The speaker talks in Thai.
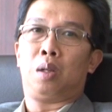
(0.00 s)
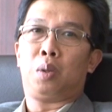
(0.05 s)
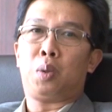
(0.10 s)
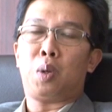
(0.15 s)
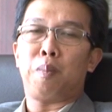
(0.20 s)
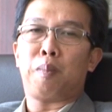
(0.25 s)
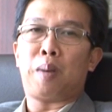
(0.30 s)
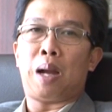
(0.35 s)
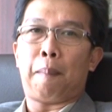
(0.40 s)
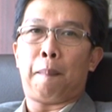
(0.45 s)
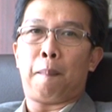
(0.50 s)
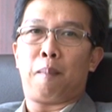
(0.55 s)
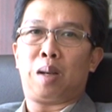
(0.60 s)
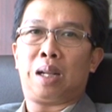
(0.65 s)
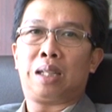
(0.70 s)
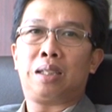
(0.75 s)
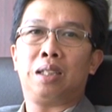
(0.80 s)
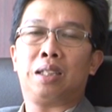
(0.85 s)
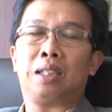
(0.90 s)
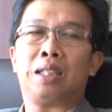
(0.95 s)
ร่วมกับ
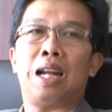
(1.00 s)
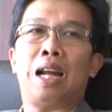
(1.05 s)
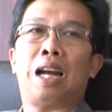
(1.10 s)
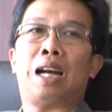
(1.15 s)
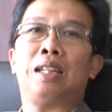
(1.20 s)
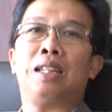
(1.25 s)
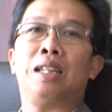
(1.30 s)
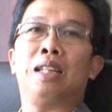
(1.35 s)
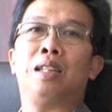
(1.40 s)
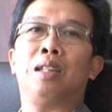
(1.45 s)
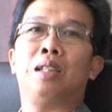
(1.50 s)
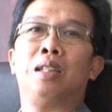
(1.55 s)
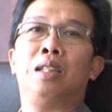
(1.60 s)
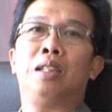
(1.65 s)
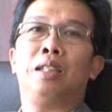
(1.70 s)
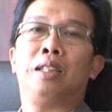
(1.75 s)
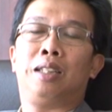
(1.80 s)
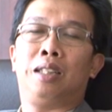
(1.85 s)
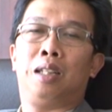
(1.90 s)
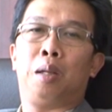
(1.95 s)
นักศึกษาคณะ
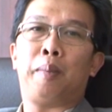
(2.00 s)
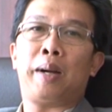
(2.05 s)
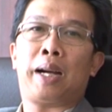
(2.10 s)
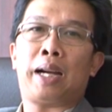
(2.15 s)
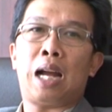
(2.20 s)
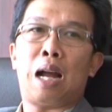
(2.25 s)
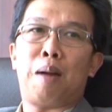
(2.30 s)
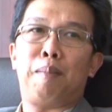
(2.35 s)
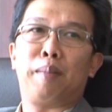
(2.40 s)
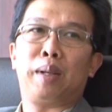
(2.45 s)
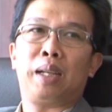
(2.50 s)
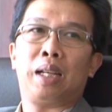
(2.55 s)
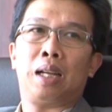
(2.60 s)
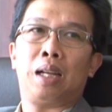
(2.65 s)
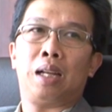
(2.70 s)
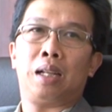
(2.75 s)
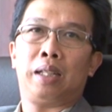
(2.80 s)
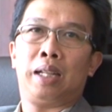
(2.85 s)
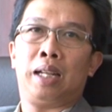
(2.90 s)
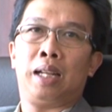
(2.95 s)
ศิลปกรรมเนี่ย
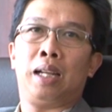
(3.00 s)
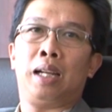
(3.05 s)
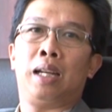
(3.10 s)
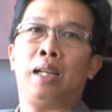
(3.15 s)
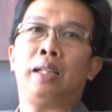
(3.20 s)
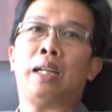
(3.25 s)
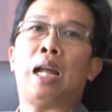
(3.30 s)
ได้